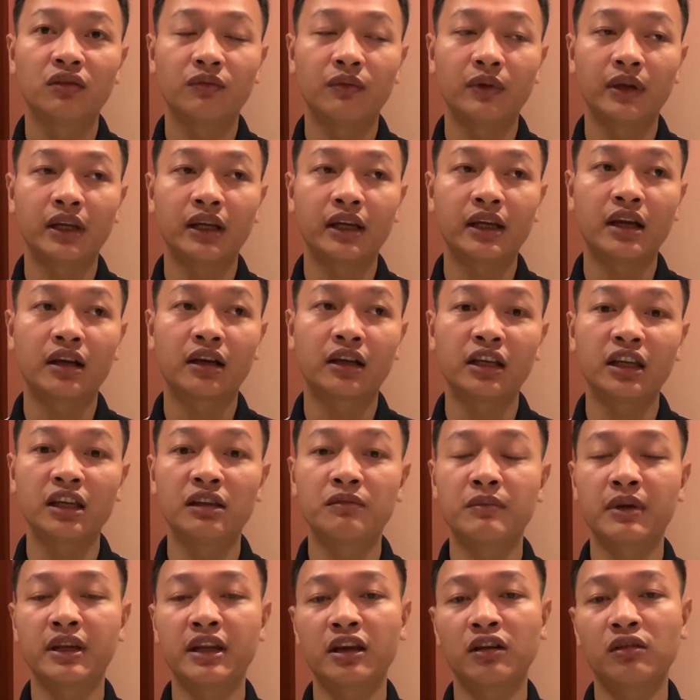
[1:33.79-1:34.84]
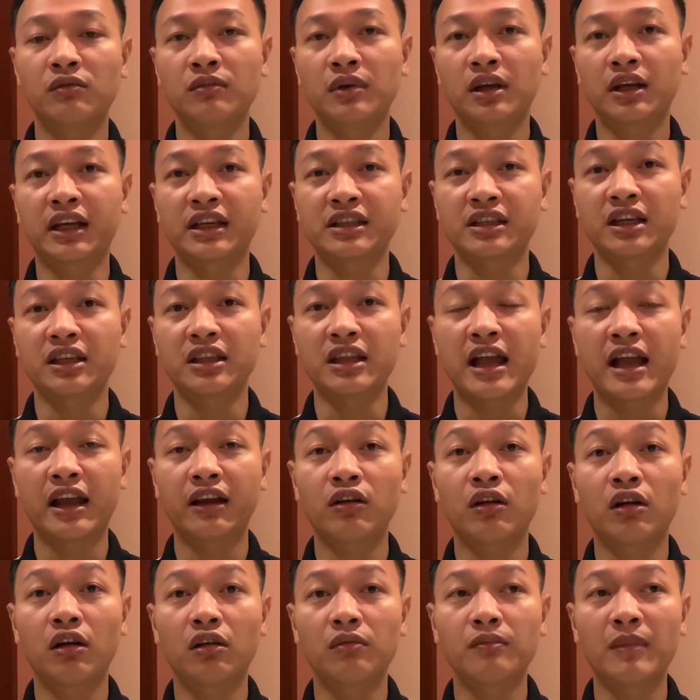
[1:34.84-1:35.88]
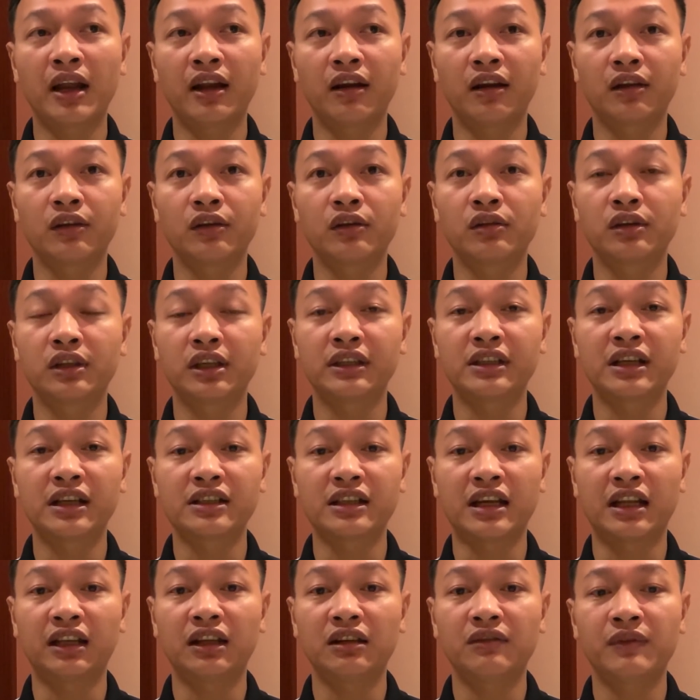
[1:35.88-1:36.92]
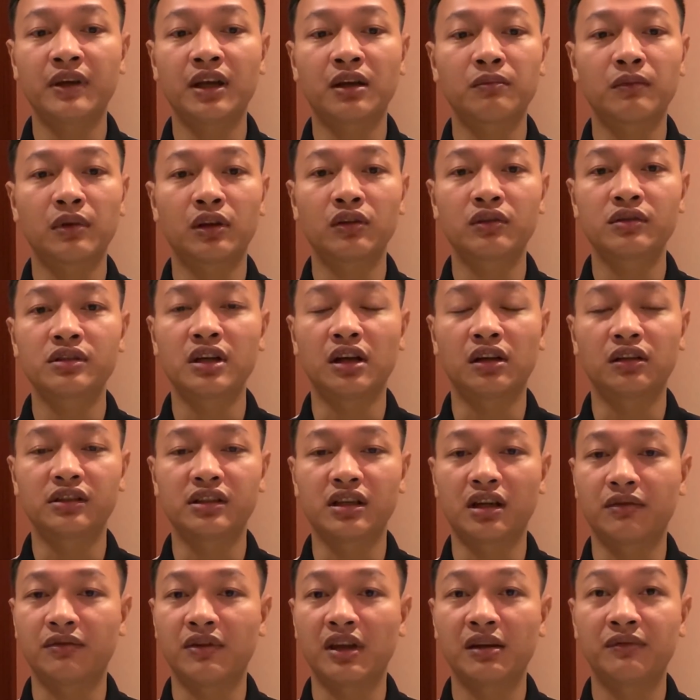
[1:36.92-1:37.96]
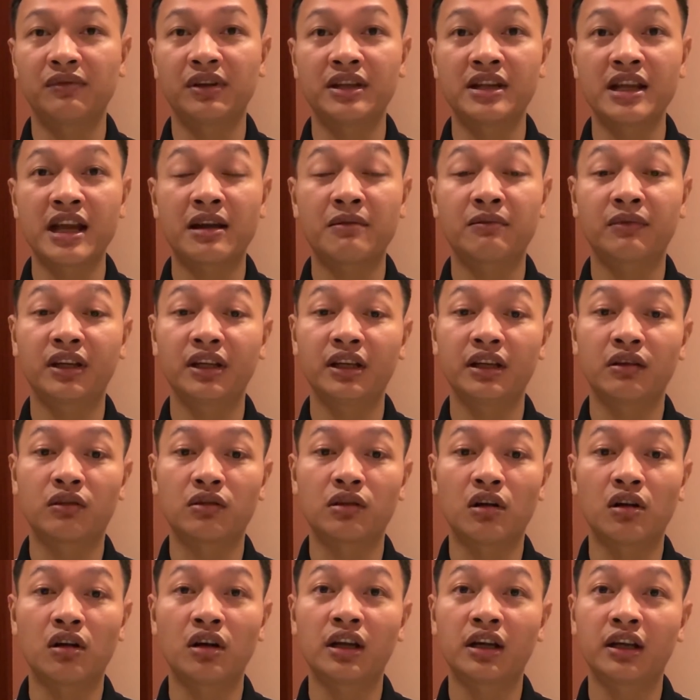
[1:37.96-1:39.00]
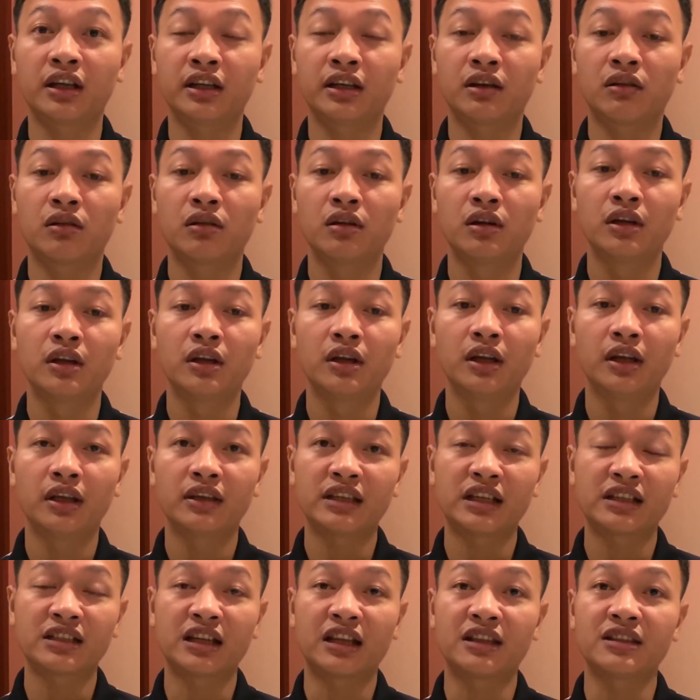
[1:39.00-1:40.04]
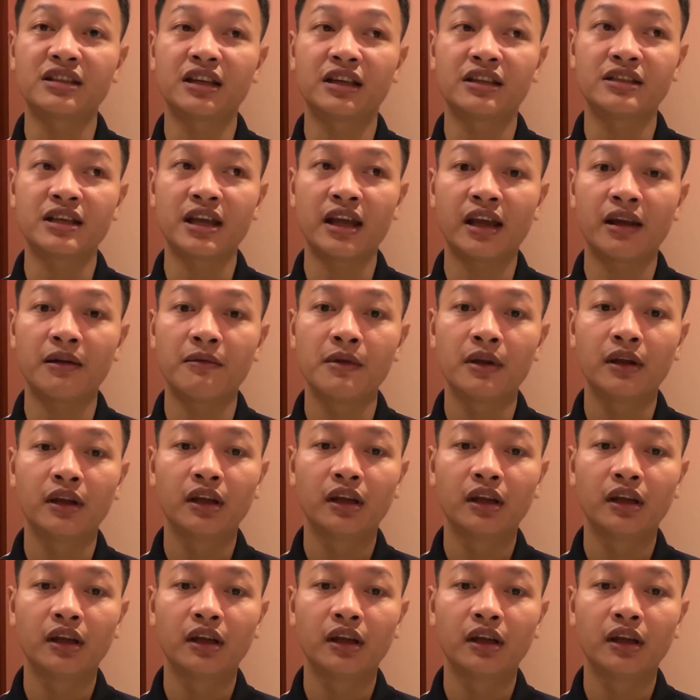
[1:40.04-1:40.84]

Vì khi mà nếu mà cảnh sát Thái họ bắt được tôi thì chắc chắn cái việc mà tôi giờ trở về Việt Nam, cái điều đó là cái điều chắc chắn xảy ra.